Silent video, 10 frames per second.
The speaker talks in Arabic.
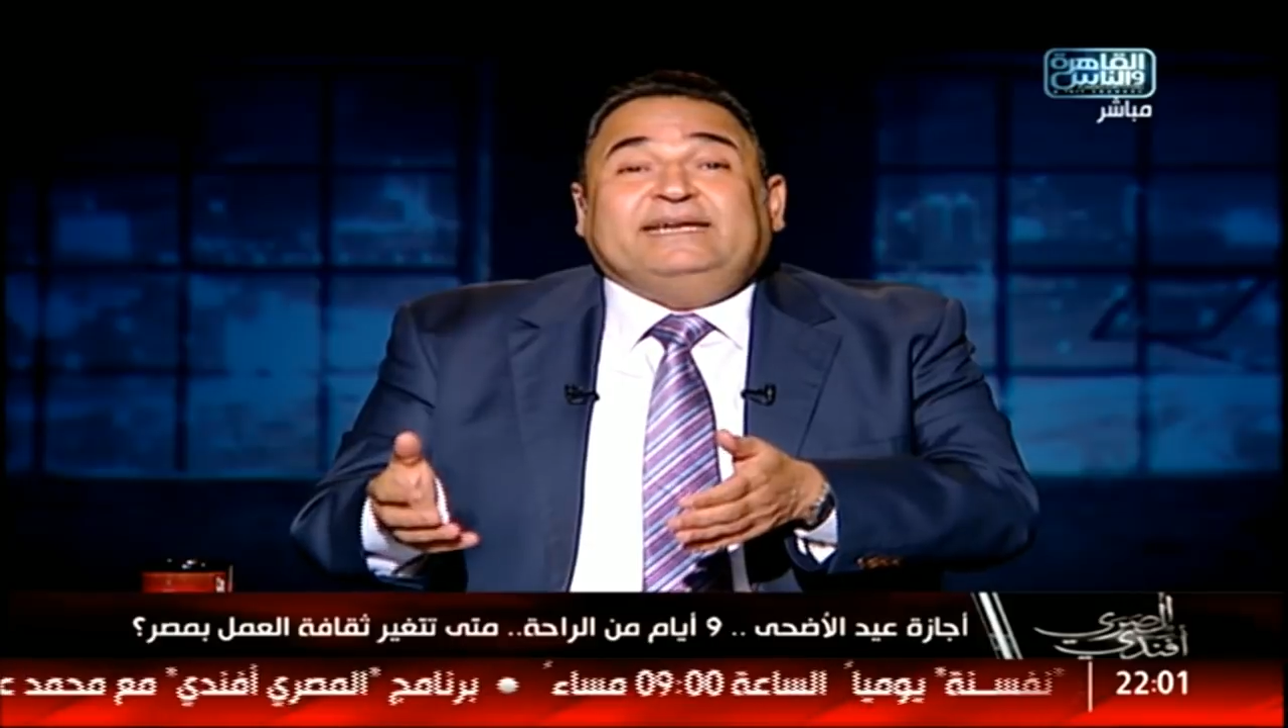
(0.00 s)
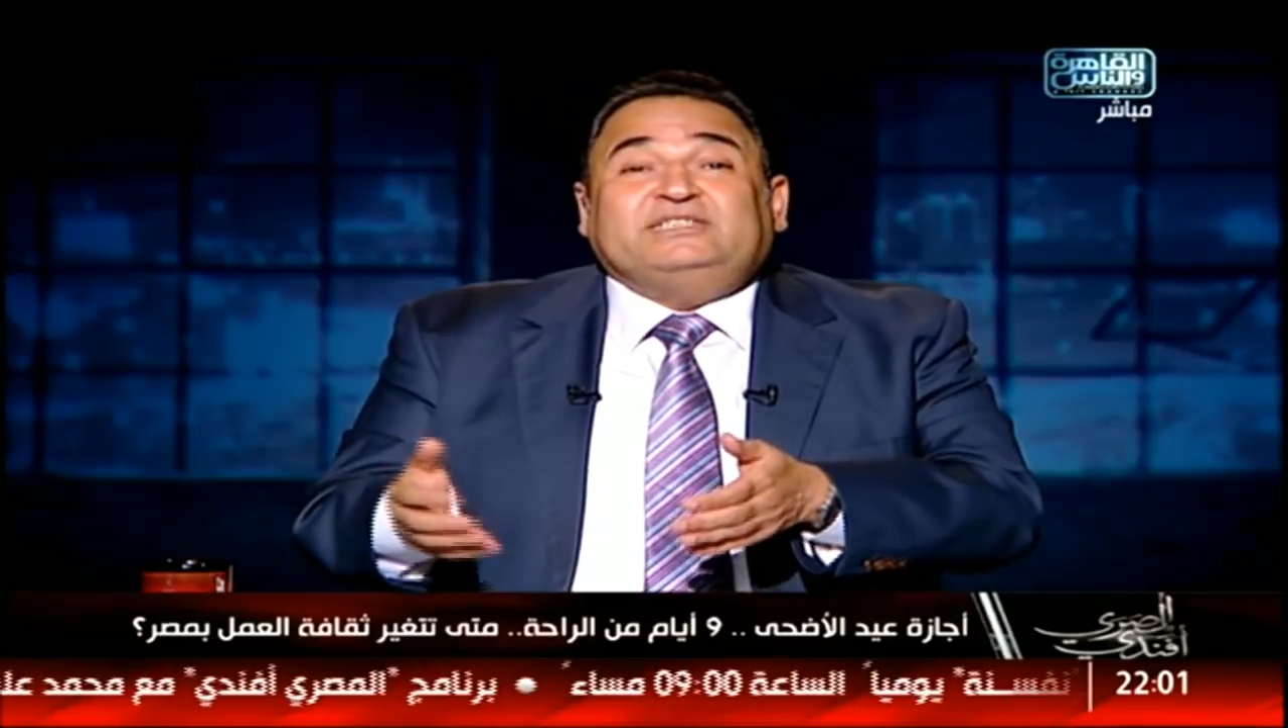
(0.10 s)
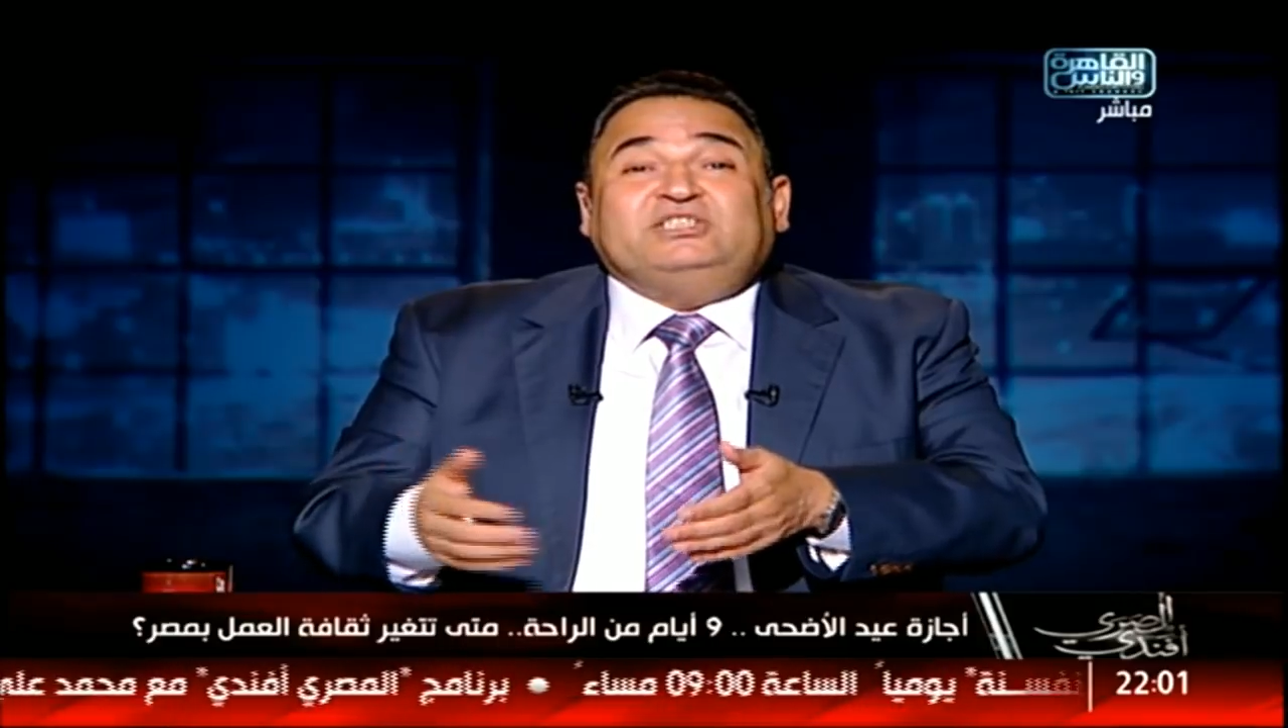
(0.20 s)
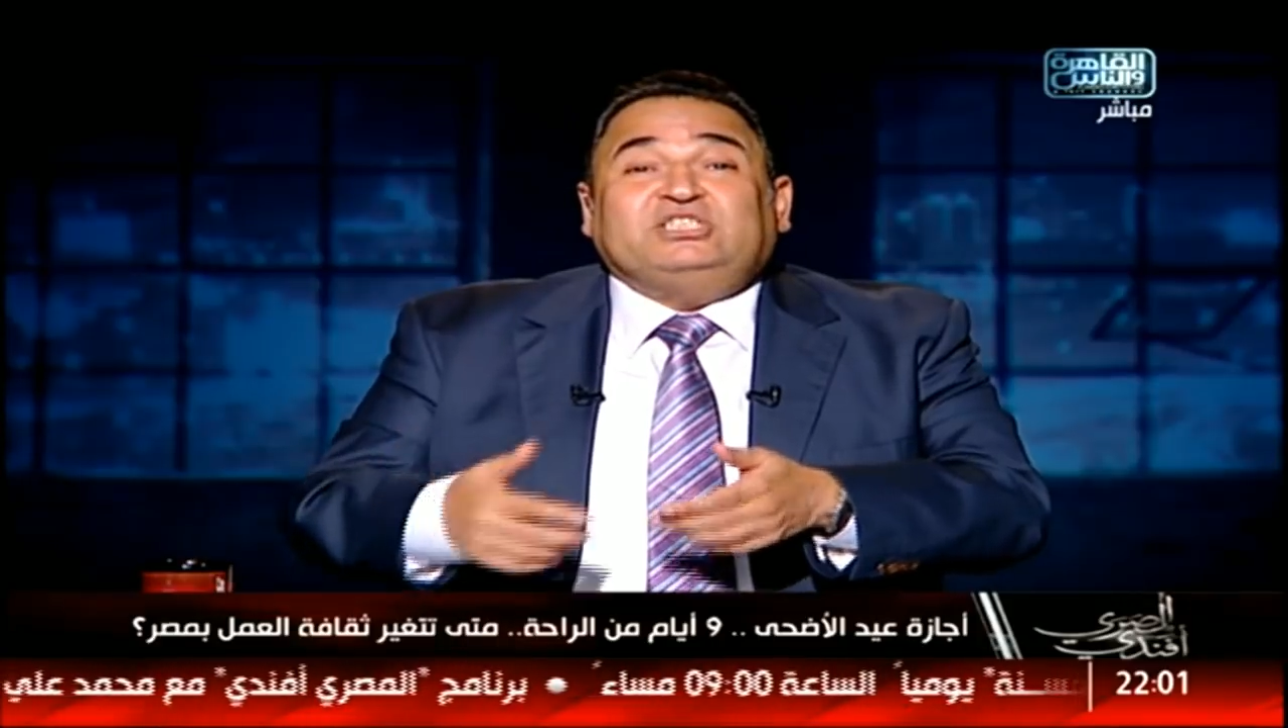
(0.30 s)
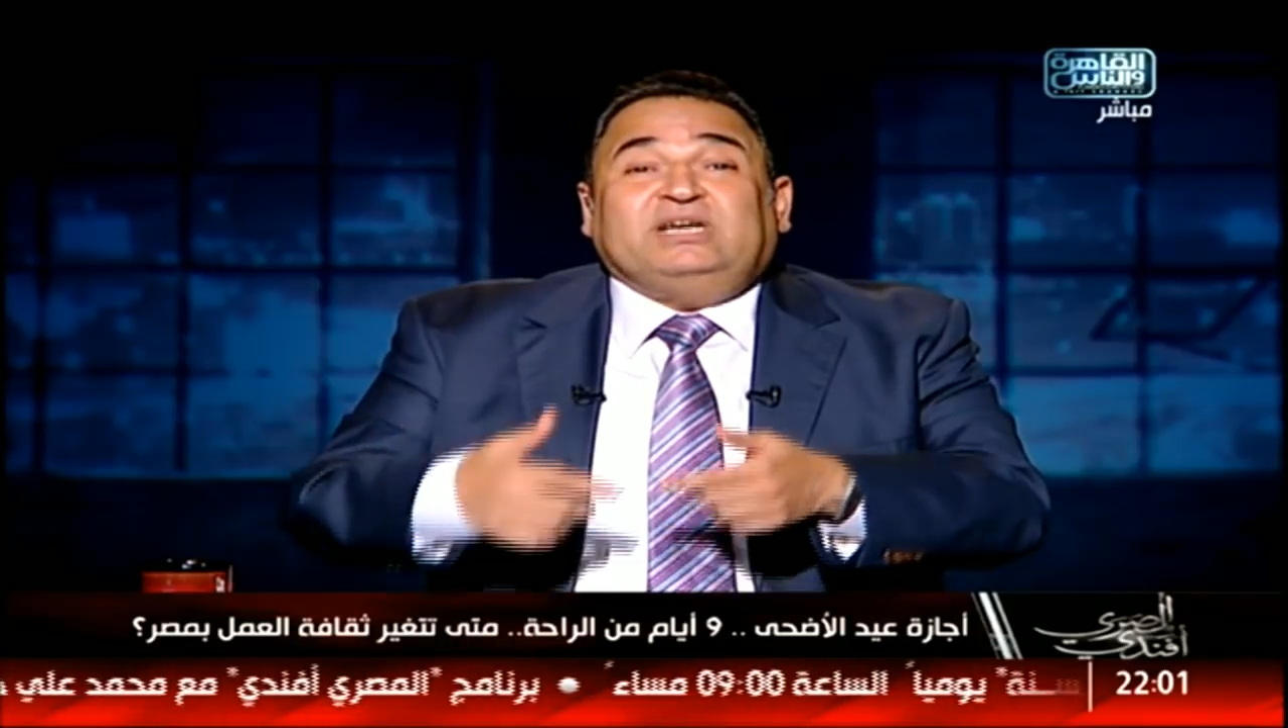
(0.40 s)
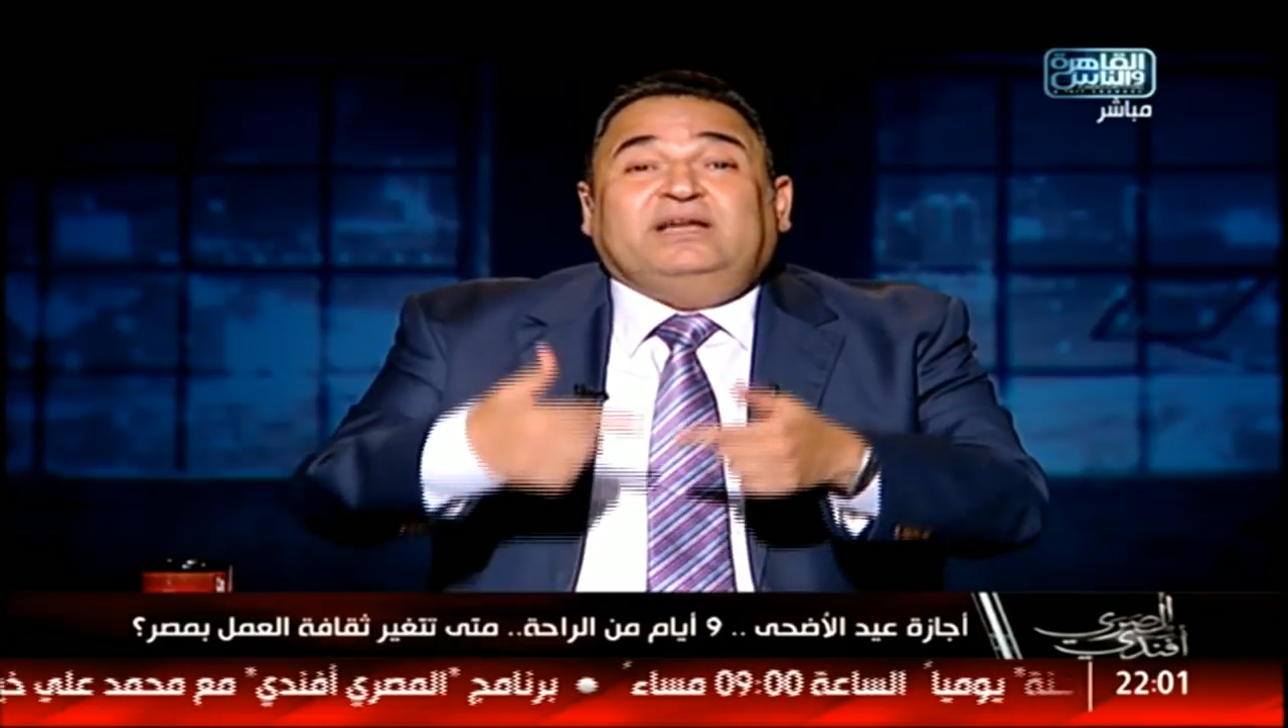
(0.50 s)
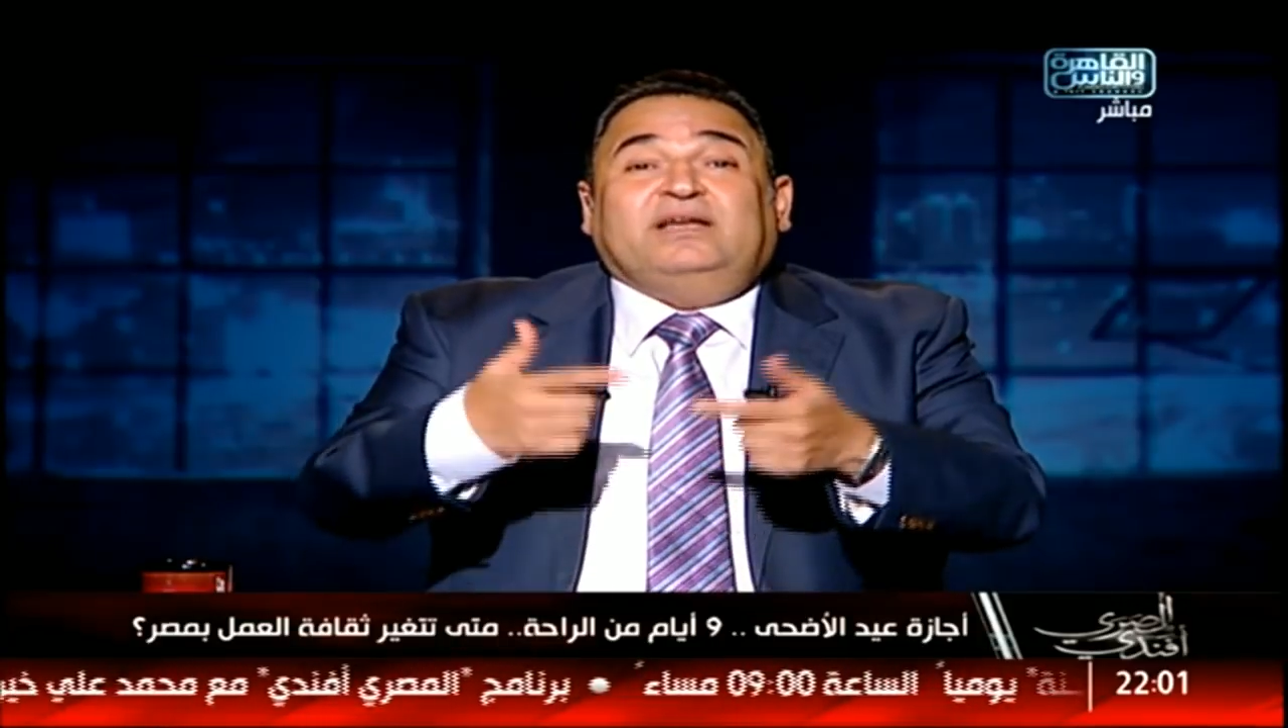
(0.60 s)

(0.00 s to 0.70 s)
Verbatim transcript: تشتغل